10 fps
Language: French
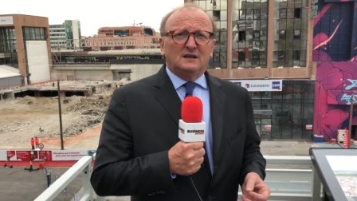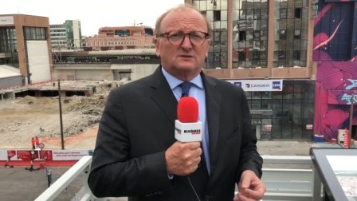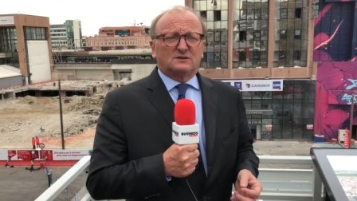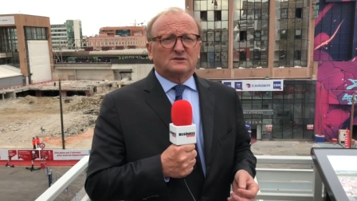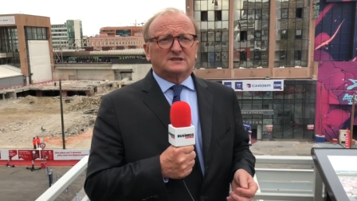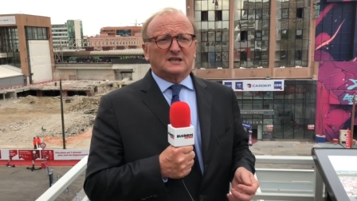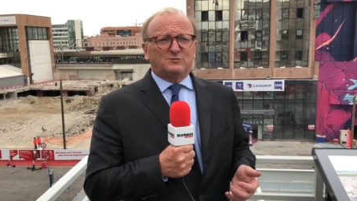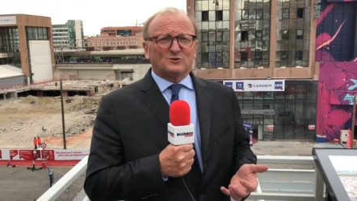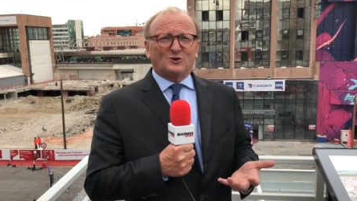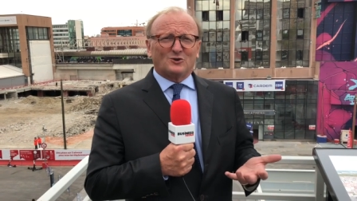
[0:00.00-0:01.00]

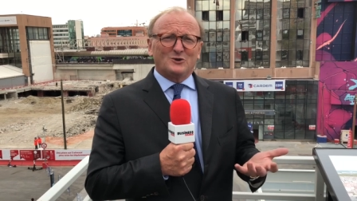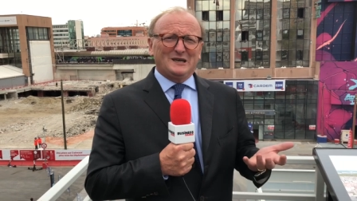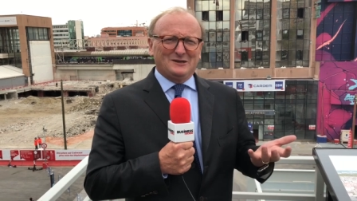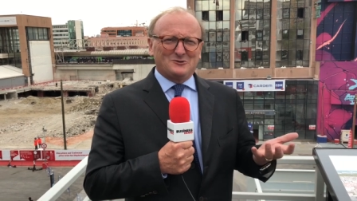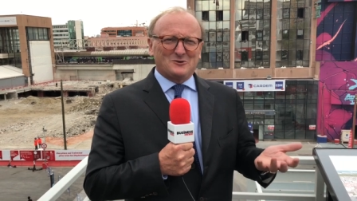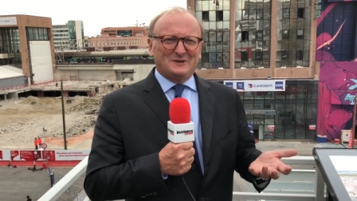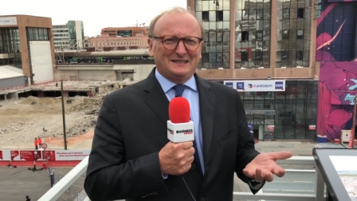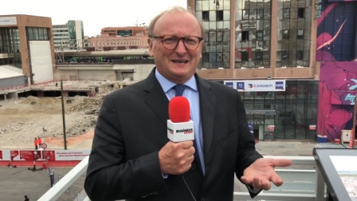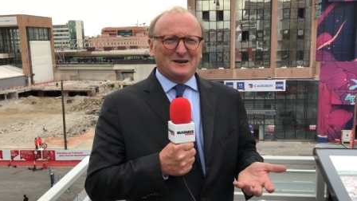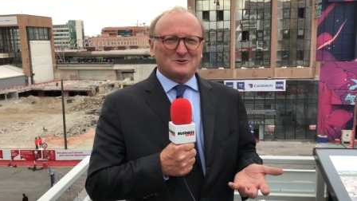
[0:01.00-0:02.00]
76% de l'ouest e,
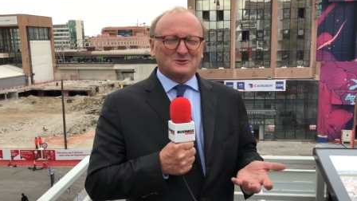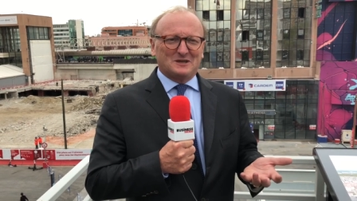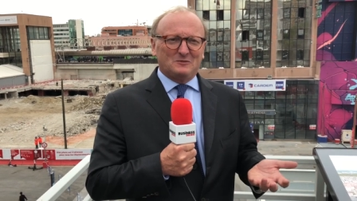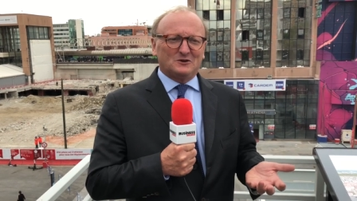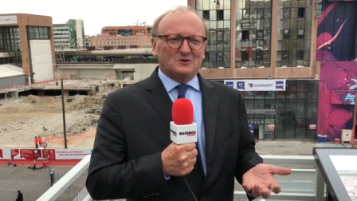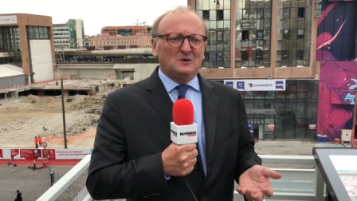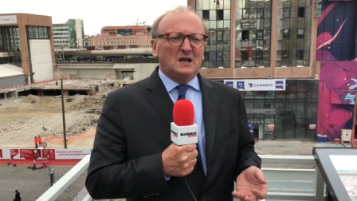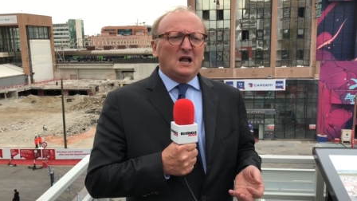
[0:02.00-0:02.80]
c'est quelque chose d'important.